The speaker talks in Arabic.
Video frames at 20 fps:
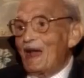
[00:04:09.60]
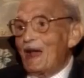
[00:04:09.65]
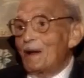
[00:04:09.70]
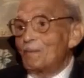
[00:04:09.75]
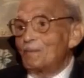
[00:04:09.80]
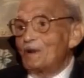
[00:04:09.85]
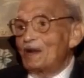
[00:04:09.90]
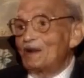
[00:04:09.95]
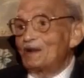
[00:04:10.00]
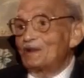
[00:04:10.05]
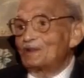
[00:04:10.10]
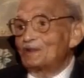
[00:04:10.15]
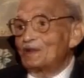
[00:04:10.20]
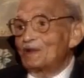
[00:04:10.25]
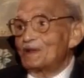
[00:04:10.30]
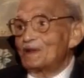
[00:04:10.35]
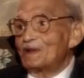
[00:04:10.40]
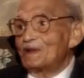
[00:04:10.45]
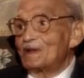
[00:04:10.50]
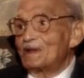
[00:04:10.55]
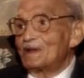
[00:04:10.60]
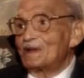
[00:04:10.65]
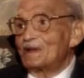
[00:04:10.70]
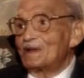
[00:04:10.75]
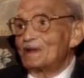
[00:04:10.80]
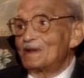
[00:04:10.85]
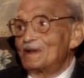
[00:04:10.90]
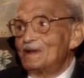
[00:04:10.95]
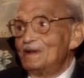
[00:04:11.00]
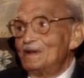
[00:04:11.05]
عملت
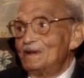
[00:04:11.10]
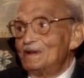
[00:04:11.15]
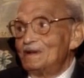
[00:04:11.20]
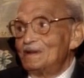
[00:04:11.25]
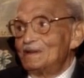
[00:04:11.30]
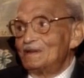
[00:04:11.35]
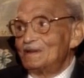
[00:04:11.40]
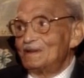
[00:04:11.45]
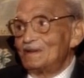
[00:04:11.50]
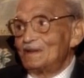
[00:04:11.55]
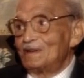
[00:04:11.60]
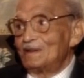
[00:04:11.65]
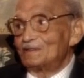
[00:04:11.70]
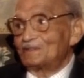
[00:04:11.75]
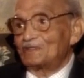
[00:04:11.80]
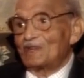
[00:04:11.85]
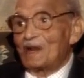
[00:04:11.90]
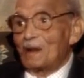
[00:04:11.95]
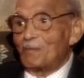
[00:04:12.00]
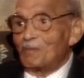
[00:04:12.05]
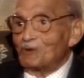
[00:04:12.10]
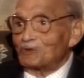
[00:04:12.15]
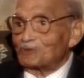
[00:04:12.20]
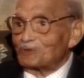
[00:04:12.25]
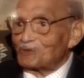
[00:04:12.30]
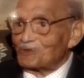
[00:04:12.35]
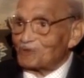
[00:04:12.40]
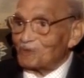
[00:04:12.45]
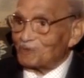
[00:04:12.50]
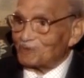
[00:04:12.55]
آه آه، تنابلة
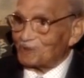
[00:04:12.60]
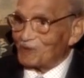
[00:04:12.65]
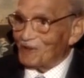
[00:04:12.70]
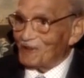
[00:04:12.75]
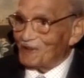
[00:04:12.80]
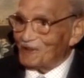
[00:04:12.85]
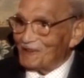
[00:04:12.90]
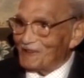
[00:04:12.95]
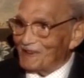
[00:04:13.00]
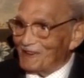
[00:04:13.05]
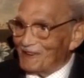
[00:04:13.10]
السلطان